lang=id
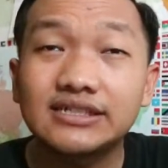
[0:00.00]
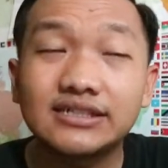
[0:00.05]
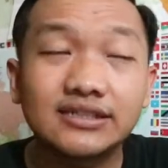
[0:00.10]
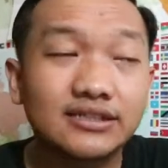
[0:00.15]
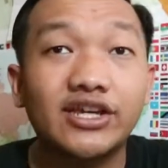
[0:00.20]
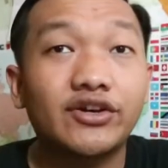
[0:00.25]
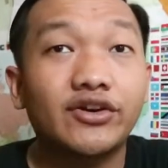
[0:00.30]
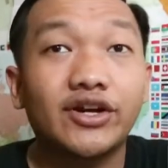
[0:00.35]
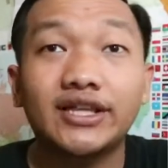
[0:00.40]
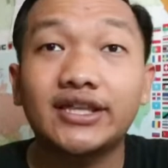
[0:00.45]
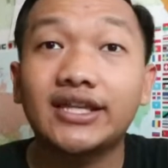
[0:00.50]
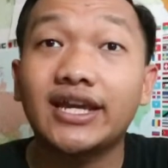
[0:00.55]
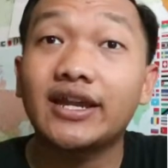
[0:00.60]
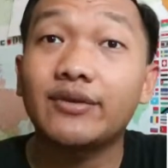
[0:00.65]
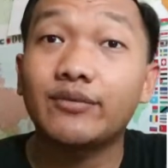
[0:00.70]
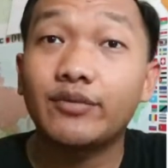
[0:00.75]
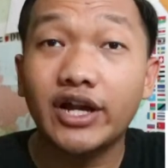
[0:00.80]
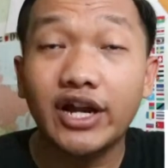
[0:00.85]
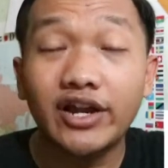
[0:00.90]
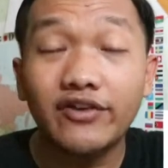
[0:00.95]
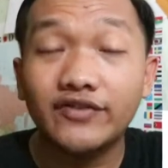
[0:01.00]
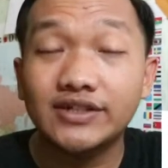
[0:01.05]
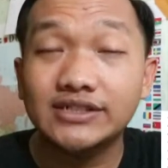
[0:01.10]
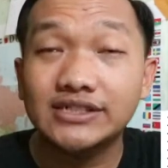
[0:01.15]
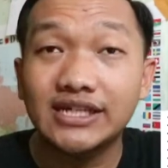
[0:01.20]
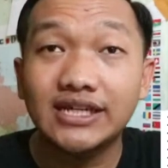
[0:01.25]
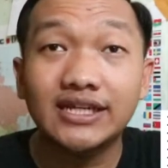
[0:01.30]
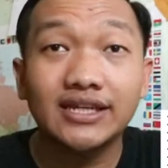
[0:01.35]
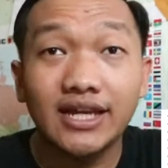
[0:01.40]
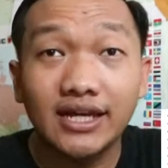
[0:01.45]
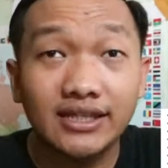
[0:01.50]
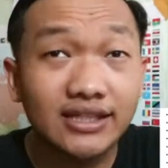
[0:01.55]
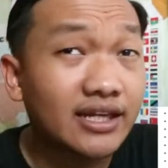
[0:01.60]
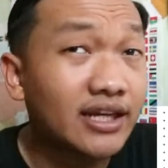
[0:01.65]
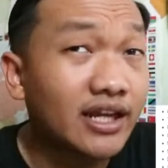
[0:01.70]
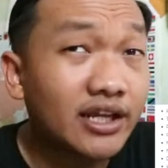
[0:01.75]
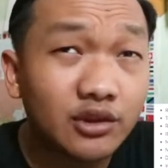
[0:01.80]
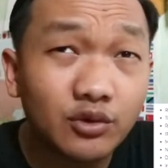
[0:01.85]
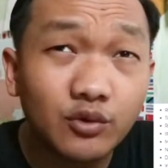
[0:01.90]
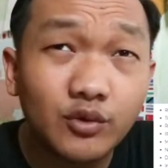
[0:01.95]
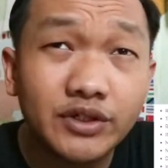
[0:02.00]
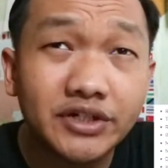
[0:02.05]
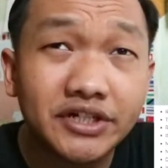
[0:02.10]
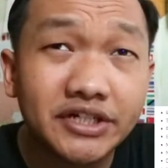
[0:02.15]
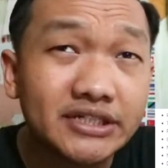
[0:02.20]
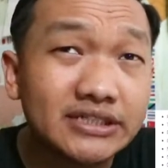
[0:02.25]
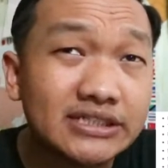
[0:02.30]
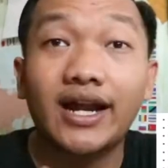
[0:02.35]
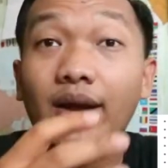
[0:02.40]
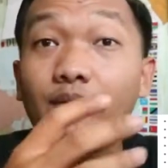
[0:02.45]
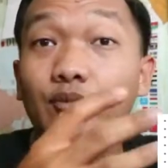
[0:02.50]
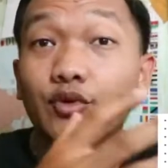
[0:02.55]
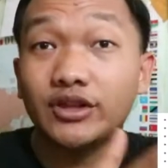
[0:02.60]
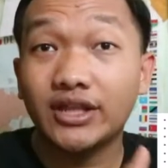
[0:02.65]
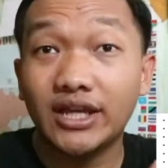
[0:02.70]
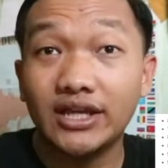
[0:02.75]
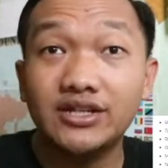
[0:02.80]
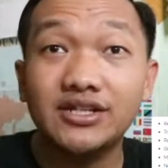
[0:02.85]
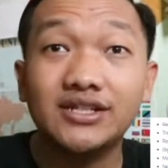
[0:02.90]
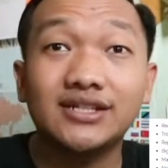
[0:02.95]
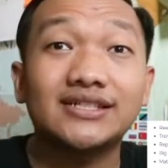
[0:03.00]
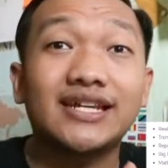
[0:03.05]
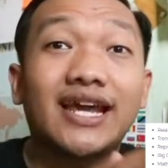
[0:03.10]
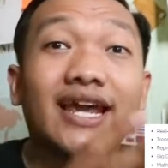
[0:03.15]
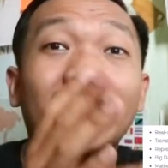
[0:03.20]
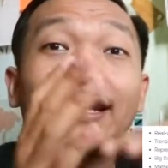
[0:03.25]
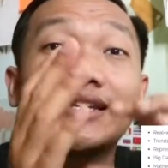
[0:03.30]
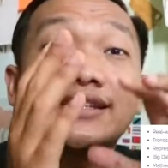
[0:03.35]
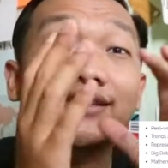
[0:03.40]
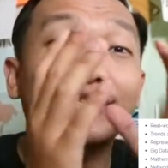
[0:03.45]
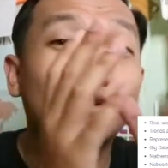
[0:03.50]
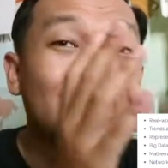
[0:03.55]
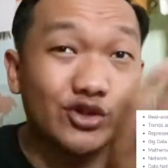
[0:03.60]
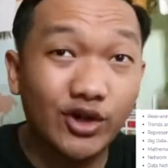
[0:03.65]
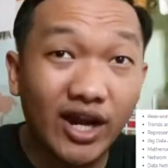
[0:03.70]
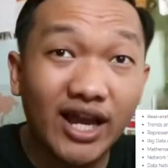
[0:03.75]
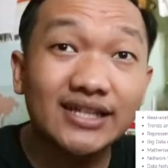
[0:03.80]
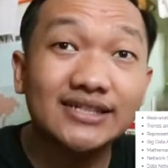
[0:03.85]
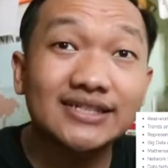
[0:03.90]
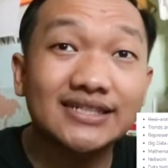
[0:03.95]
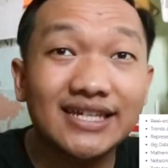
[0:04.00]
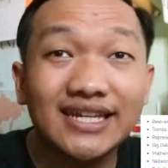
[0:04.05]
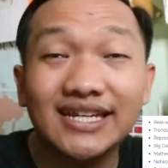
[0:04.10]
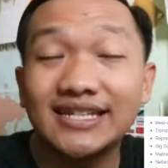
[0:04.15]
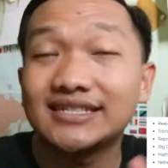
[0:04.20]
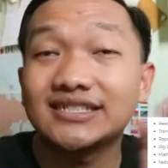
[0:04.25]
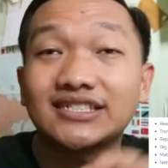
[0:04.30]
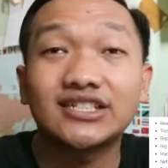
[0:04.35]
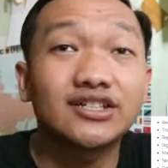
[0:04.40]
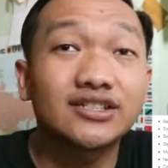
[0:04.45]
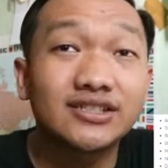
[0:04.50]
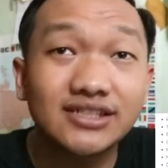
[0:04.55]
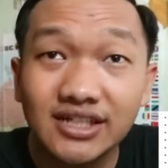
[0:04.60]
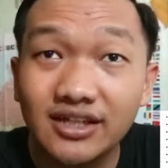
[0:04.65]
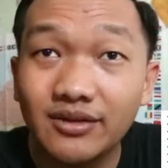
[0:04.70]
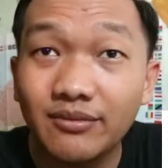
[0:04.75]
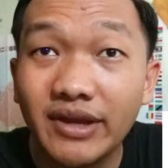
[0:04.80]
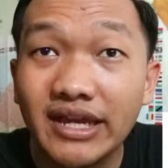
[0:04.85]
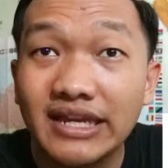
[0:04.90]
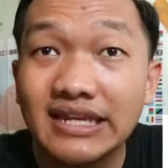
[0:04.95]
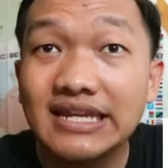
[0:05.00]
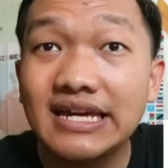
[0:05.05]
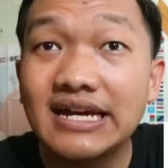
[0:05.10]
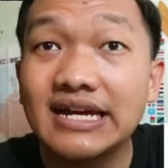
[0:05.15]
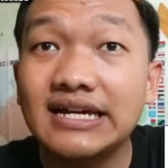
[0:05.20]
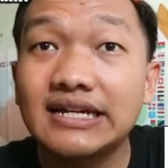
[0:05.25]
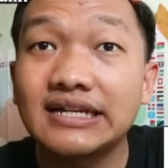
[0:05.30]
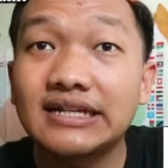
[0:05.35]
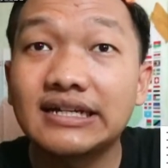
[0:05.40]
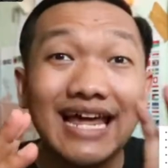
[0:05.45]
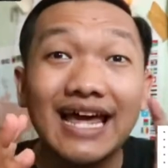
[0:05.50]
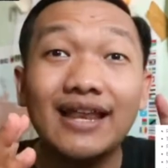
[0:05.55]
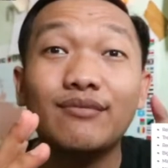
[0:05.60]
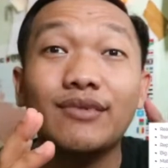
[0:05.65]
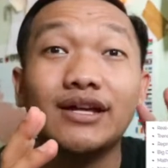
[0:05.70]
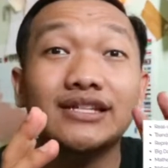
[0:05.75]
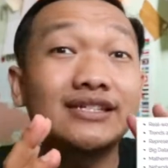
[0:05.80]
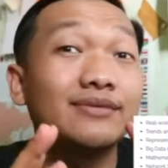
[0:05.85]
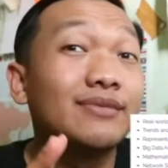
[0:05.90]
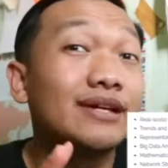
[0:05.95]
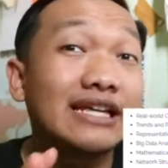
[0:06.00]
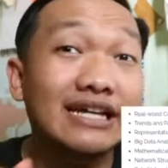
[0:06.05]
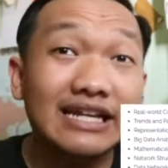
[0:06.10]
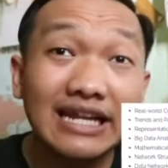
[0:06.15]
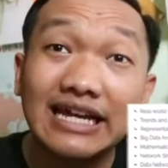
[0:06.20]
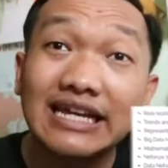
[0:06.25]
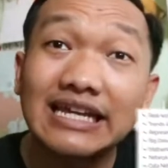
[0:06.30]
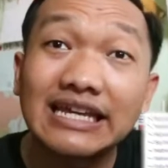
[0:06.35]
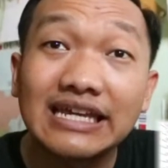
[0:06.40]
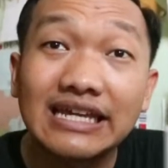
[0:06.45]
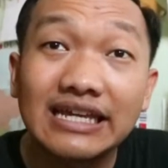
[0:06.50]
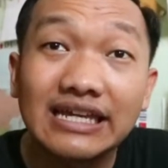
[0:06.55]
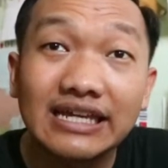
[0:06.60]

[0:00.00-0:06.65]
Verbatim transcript: security and privacy in data network reputation and trust in social media dan masih banyak lagi